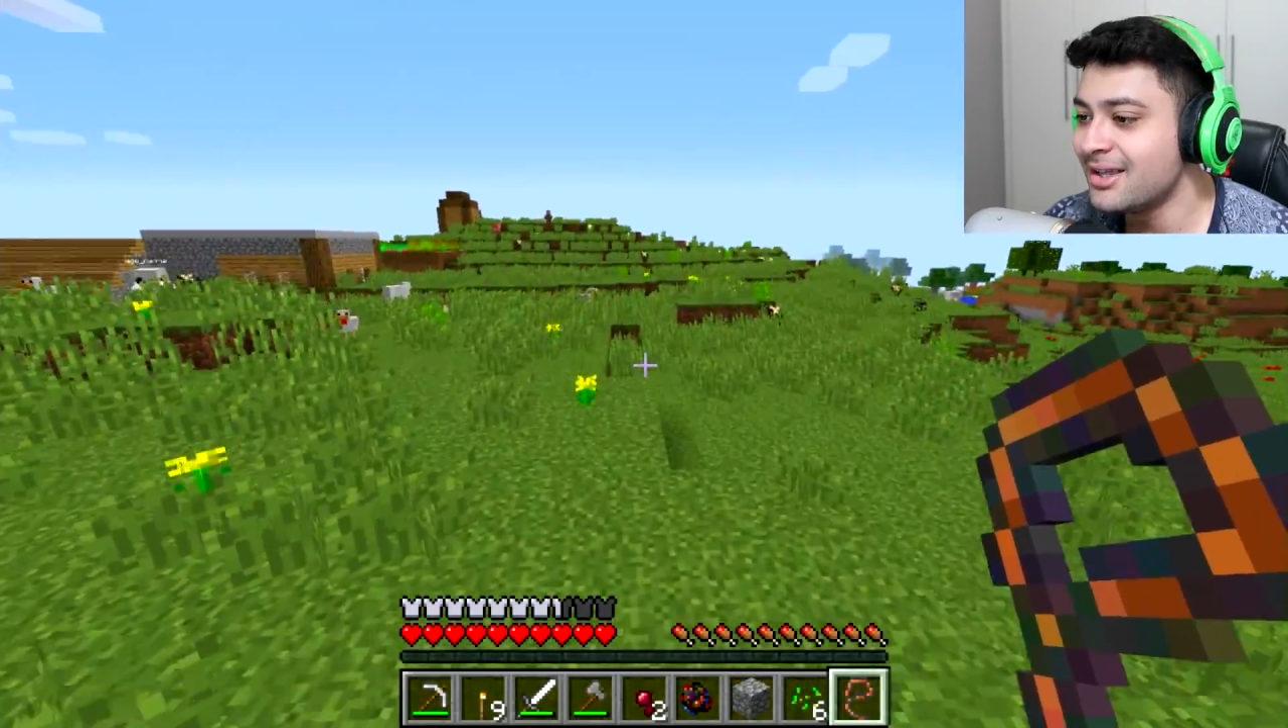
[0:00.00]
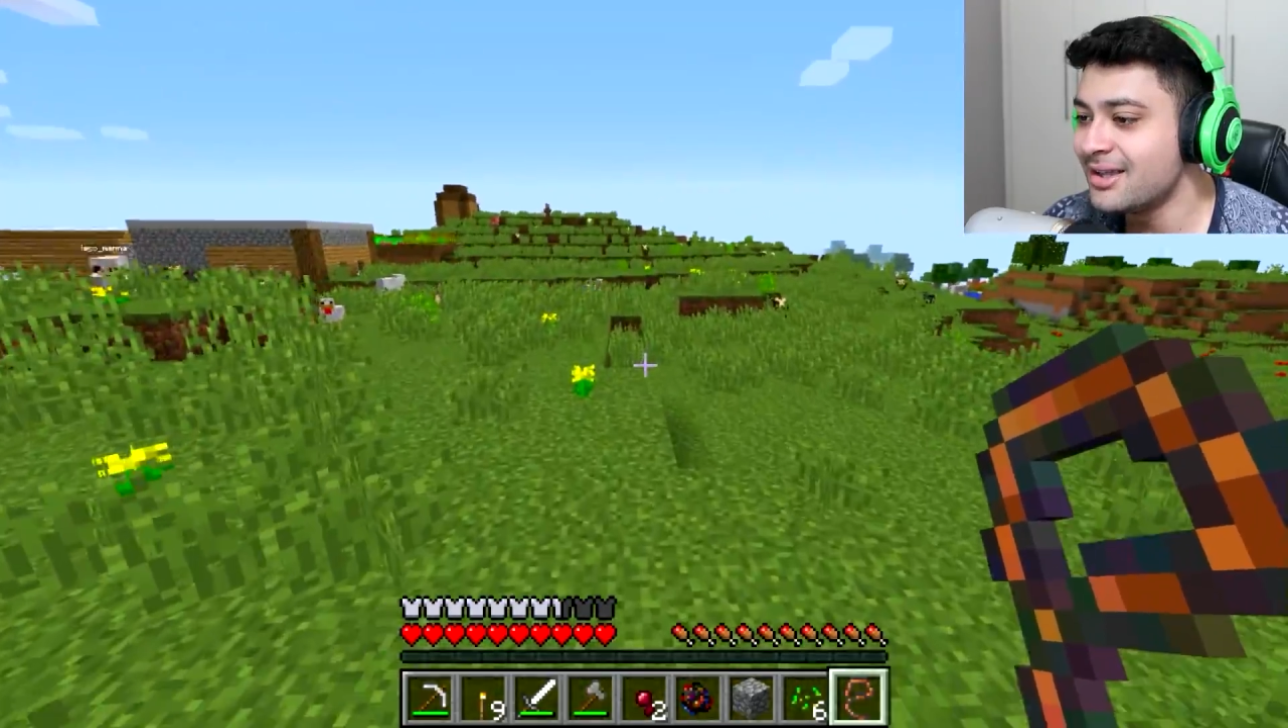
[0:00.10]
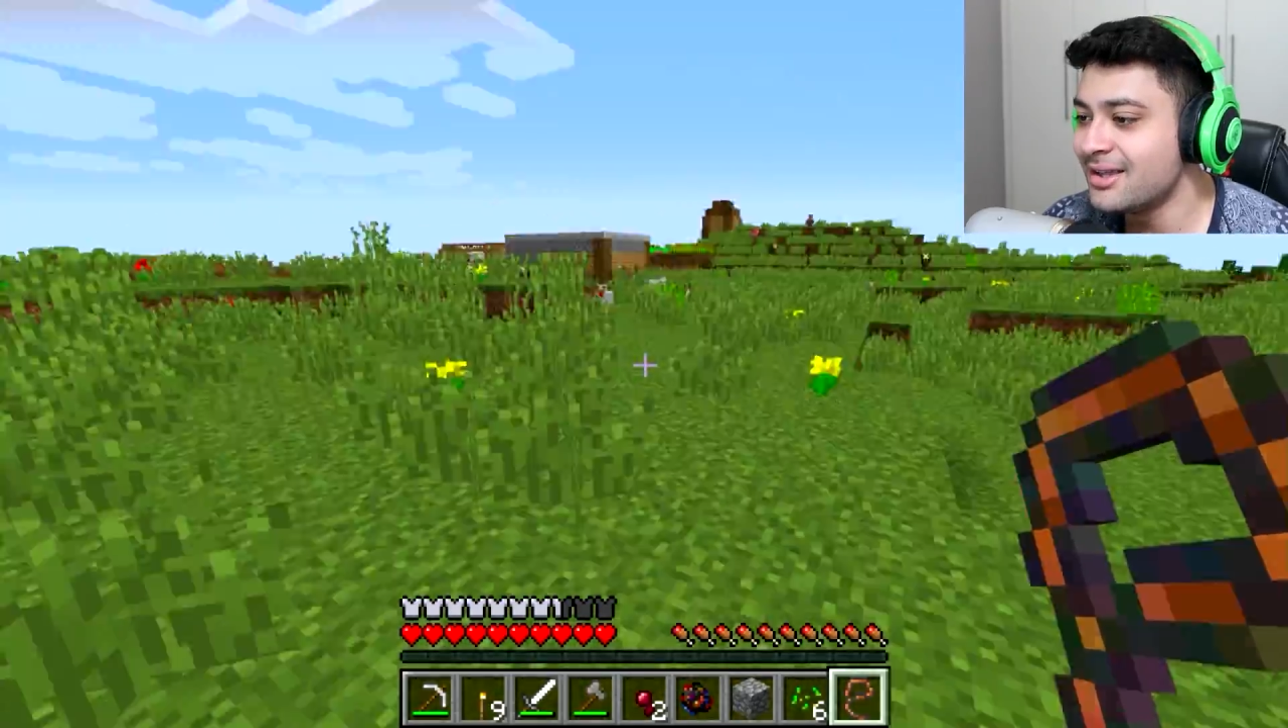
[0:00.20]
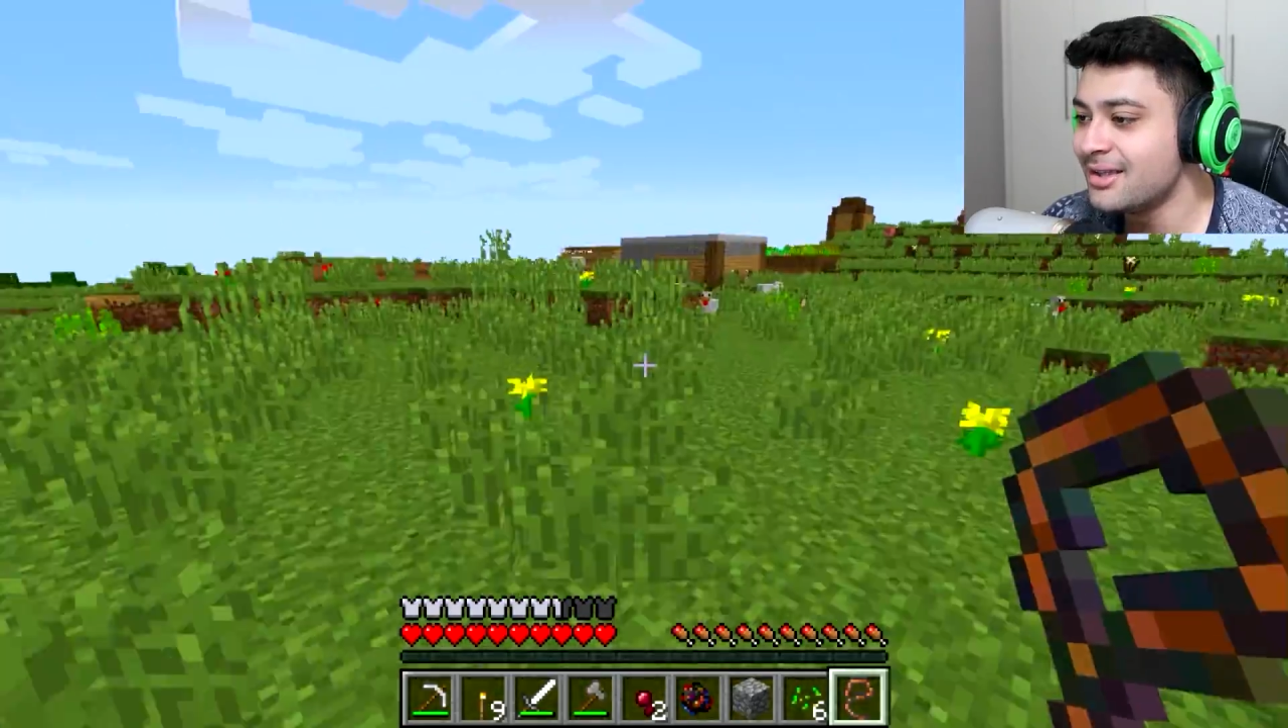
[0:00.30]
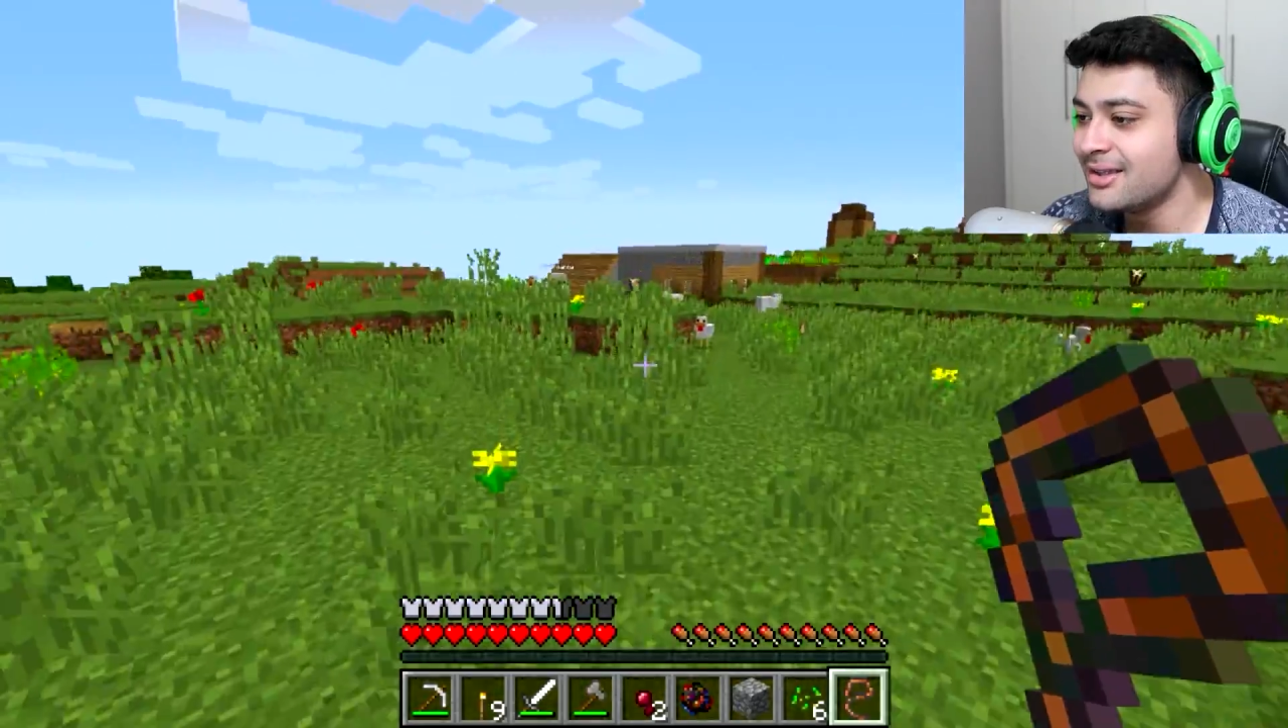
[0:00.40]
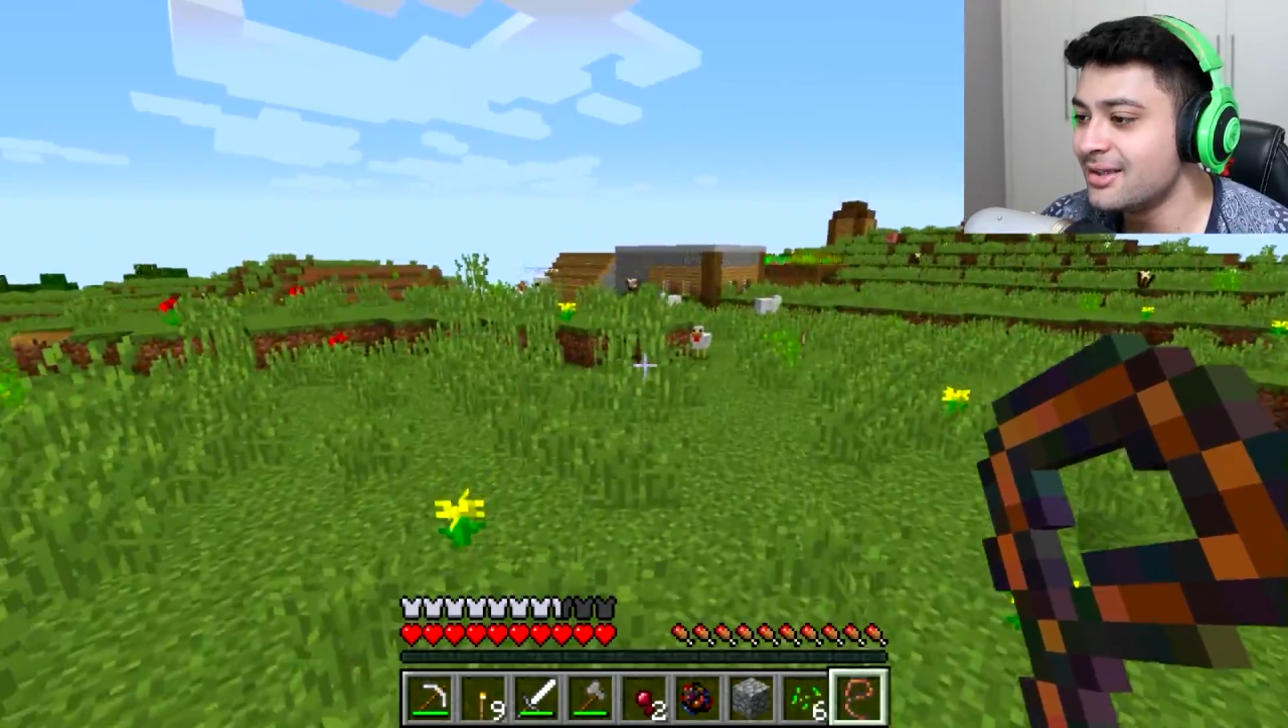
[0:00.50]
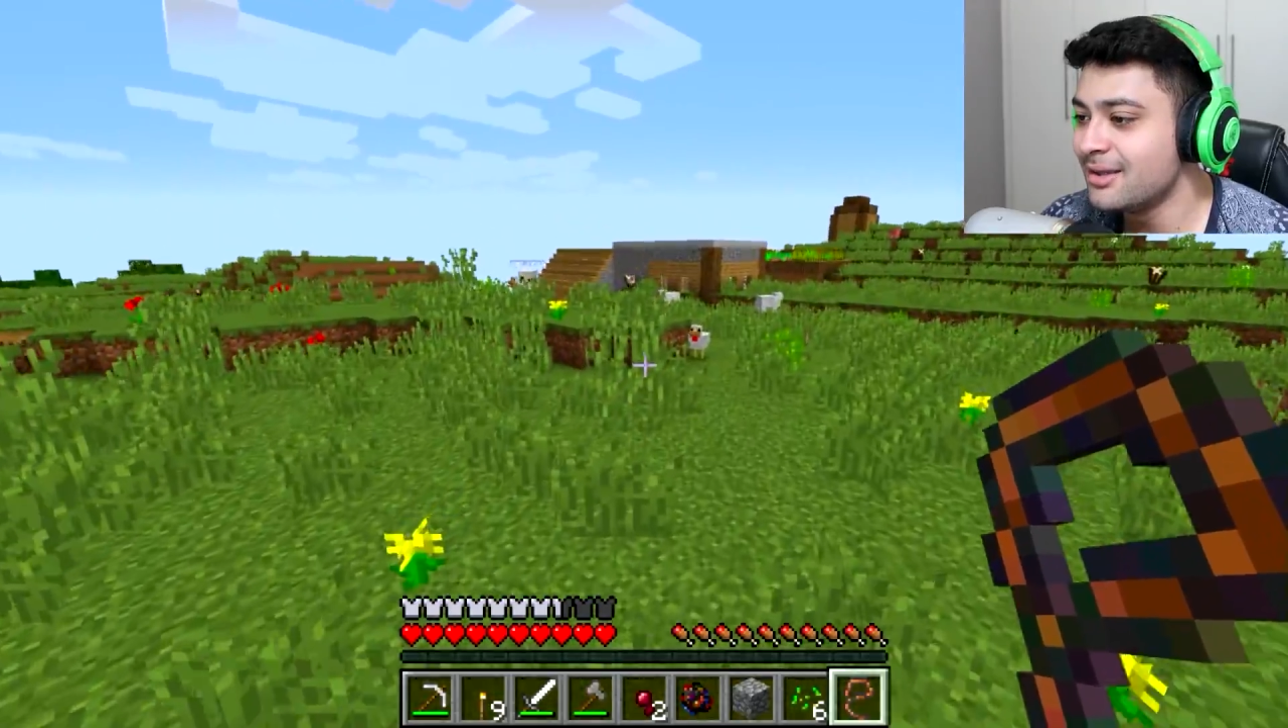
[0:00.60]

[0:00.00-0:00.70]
Aqui.